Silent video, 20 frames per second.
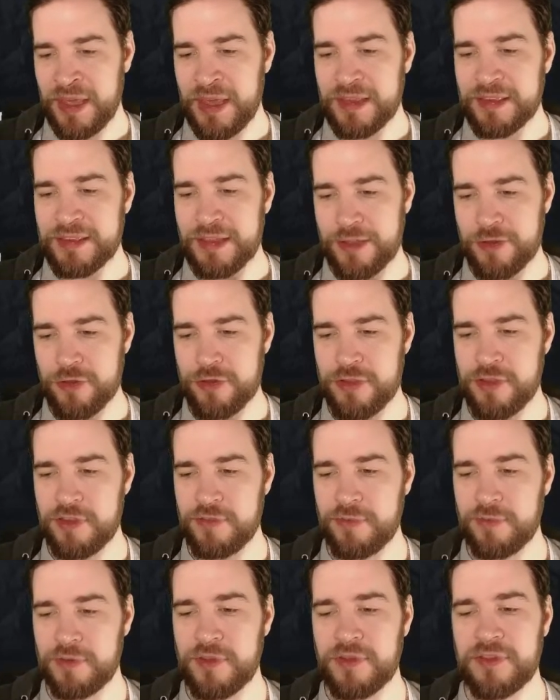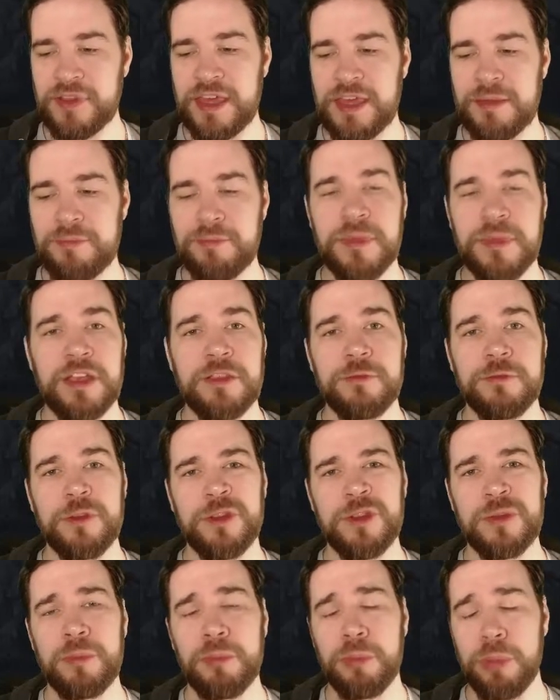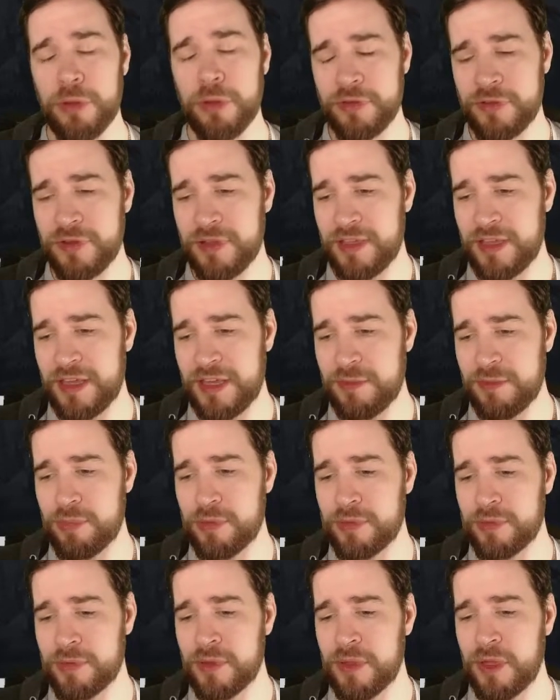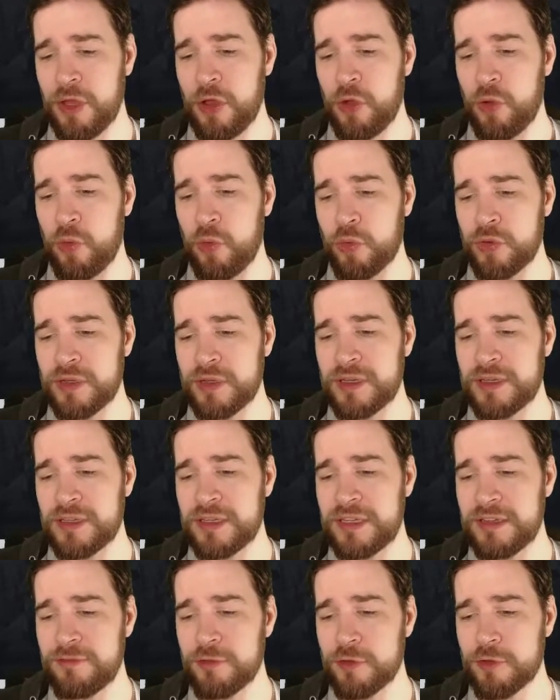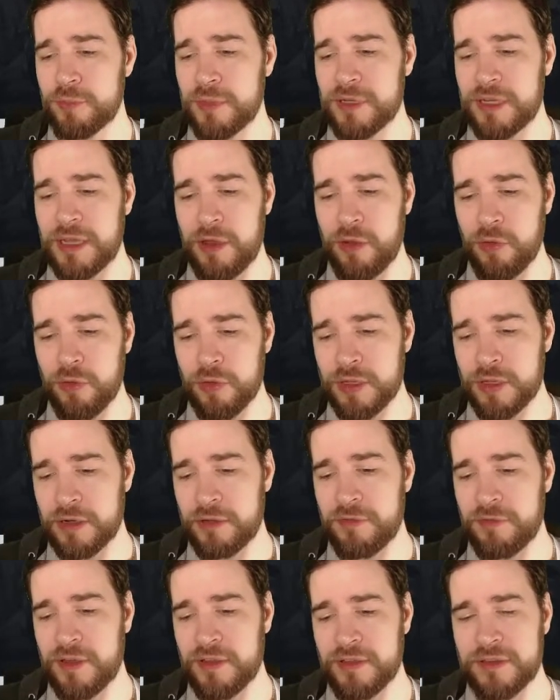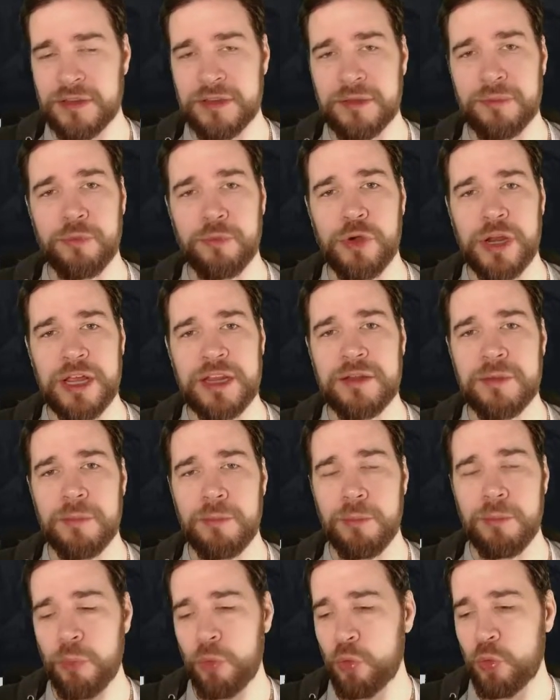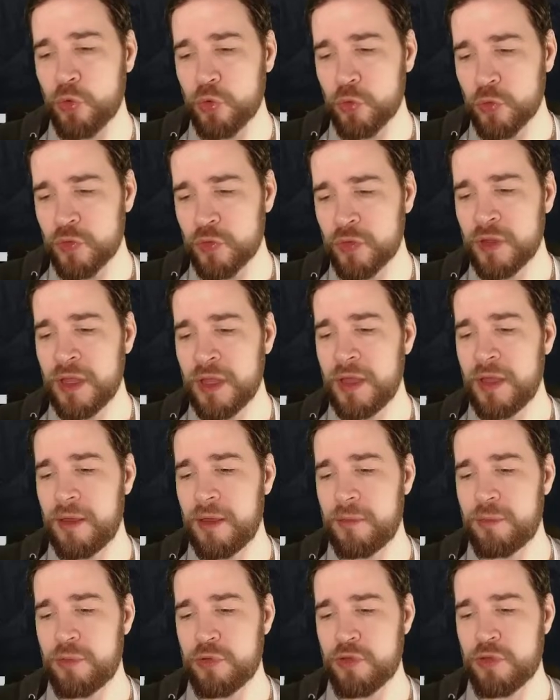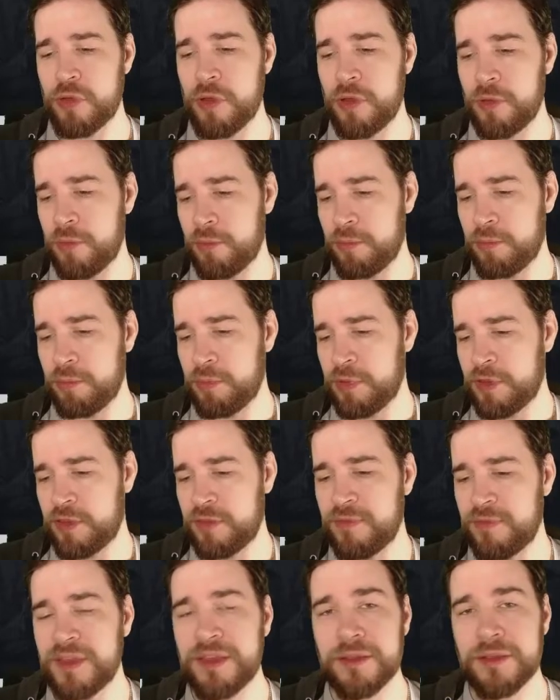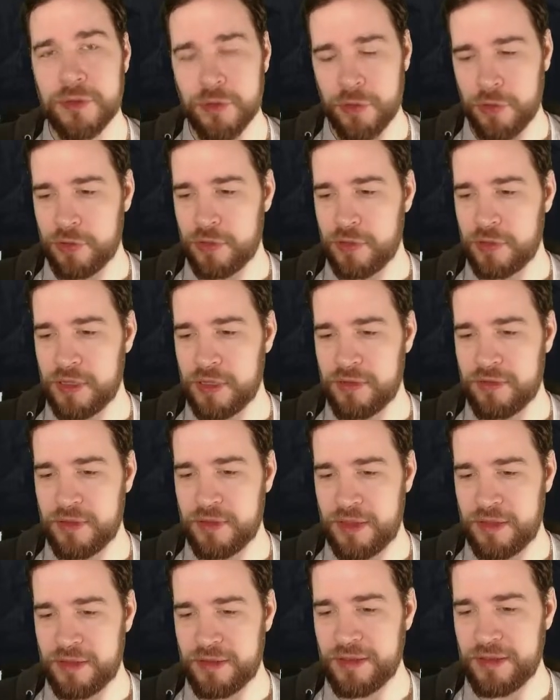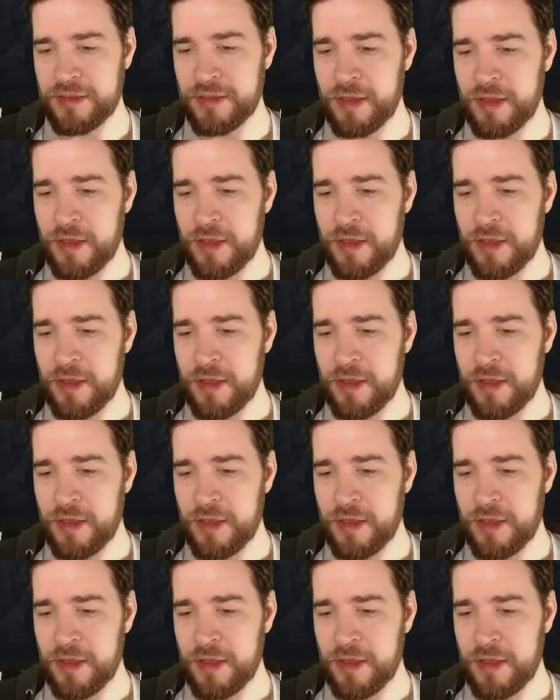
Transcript: Dungeons wird es geben, es wird Bosse geben und die wird man auch in quasi einem Raid-Modus äh, äh bezwingen können letztendlich